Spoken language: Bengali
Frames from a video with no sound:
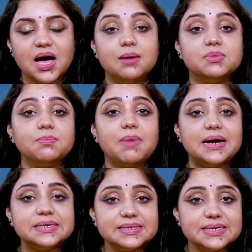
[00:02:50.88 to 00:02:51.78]
আমরা
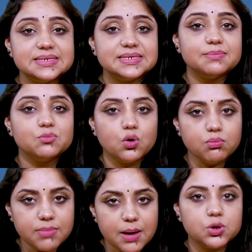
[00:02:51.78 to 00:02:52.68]
বাড়িতে যে মোম
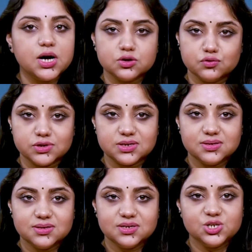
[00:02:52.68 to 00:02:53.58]
ব্যবহার করি
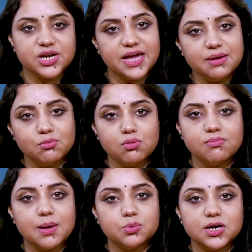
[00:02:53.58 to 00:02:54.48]
সেই মোম
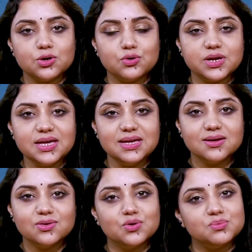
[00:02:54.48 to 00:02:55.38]
ব্যবহার করেই
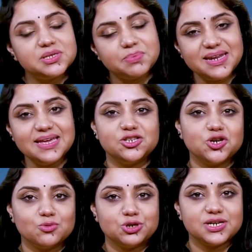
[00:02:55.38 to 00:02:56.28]
কমতে পারে এই
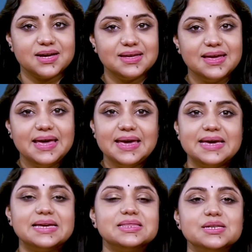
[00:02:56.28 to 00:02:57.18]
সমস্যা
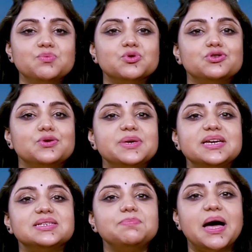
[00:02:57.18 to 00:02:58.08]
এক্ষেত্রে প্রথমে
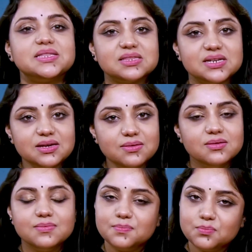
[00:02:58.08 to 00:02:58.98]
একটি পাত্রে
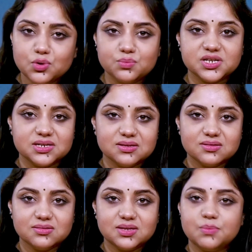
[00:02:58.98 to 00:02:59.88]
মোম নিন
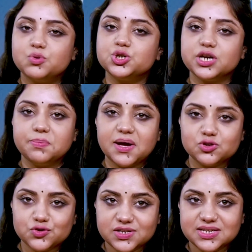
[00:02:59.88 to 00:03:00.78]
তারপর সেই
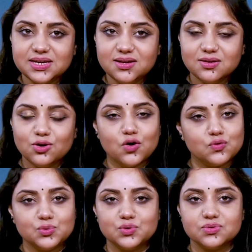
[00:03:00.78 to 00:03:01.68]
পাত্রটিকে
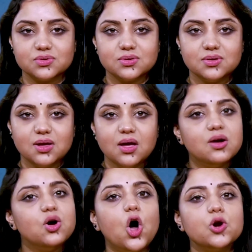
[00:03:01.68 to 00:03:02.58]
গরম করুন
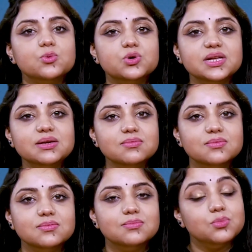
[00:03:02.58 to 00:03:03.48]
গরম হলে
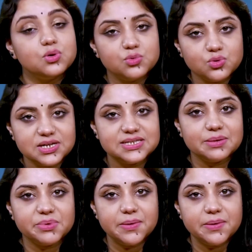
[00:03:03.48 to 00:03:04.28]
মোম গলে যাবে